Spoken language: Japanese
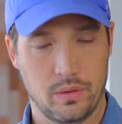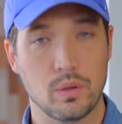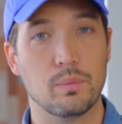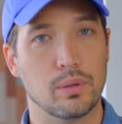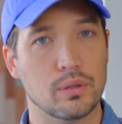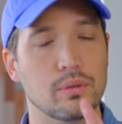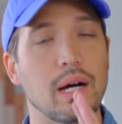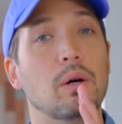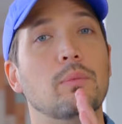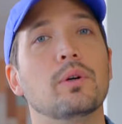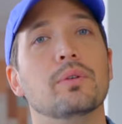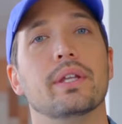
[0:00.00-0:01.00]
と僕は
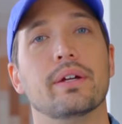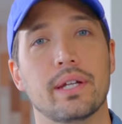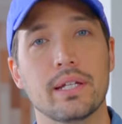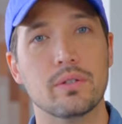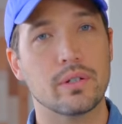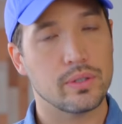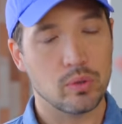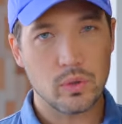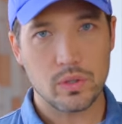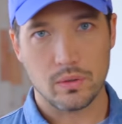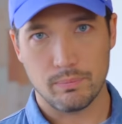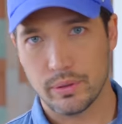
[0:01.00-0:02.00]
思うんだよね。それを
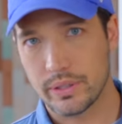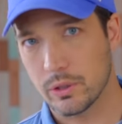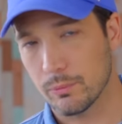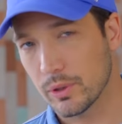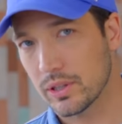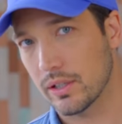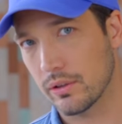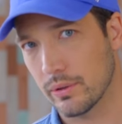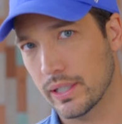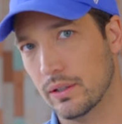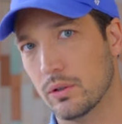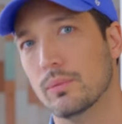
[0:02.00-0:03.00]
一つの武器と思ってるの
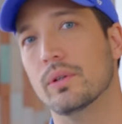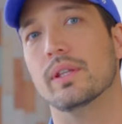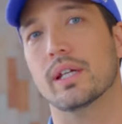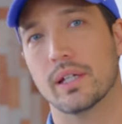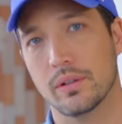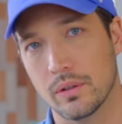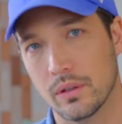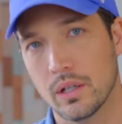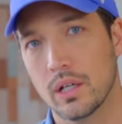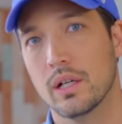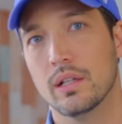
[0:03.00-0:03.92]
はいいと思うんだけど、